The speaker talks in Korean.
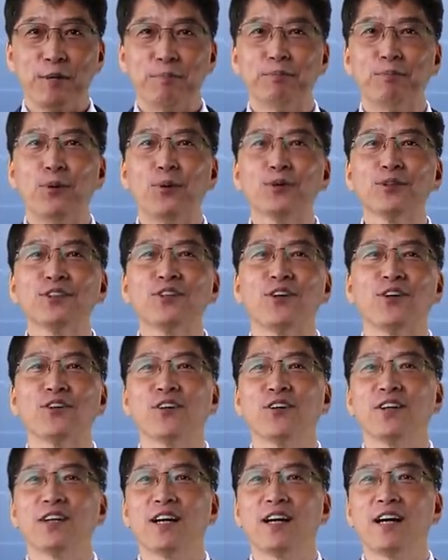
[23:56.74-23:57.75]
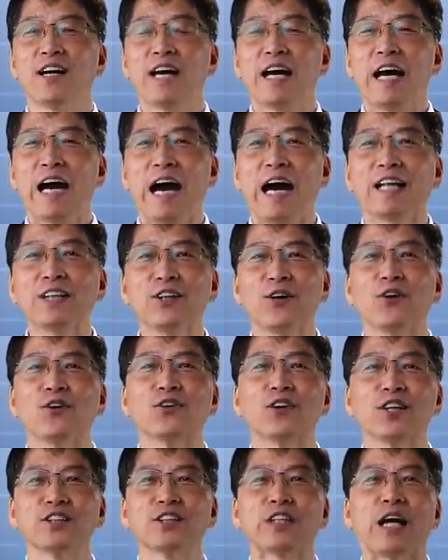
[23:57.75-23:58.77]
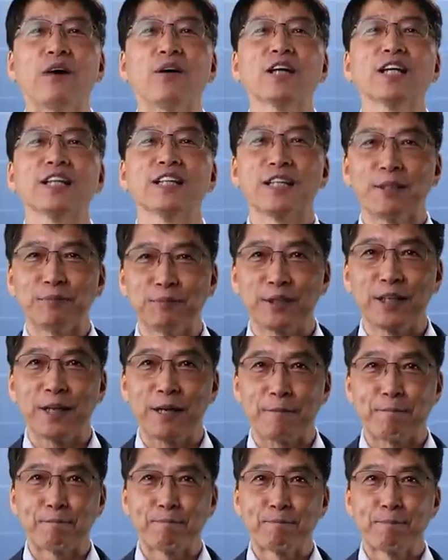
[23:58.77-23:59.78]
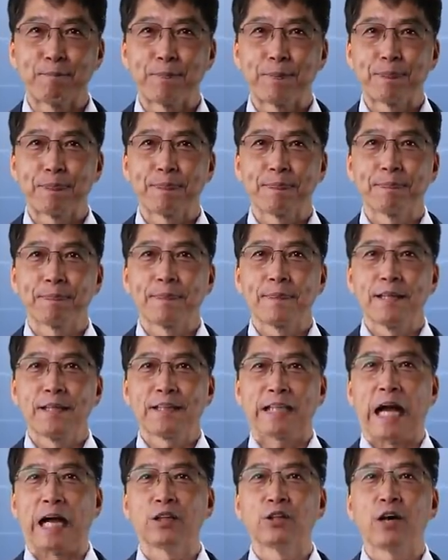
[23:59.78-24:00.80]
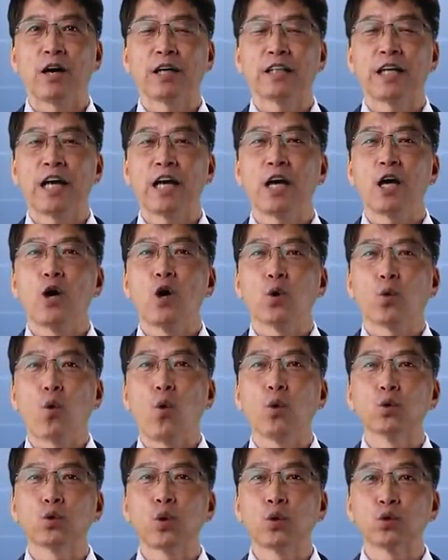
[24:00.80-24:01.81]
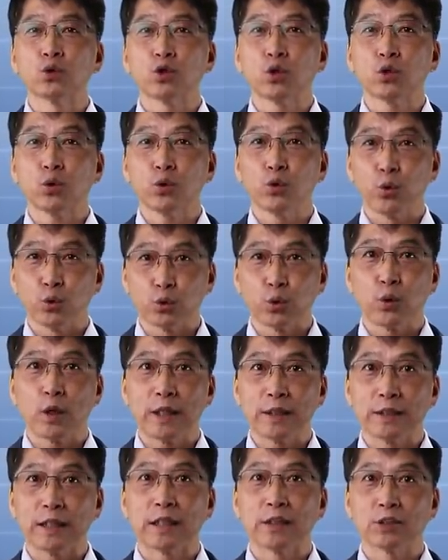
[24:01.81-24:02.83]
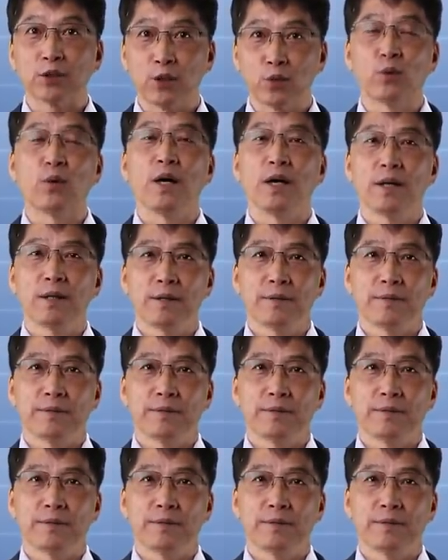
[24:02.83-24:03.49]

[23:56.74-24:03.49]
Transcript: 모든 언어가 한 언어에서 나왔기 때문에 단어 안에 공통적 요소가 있다는 것과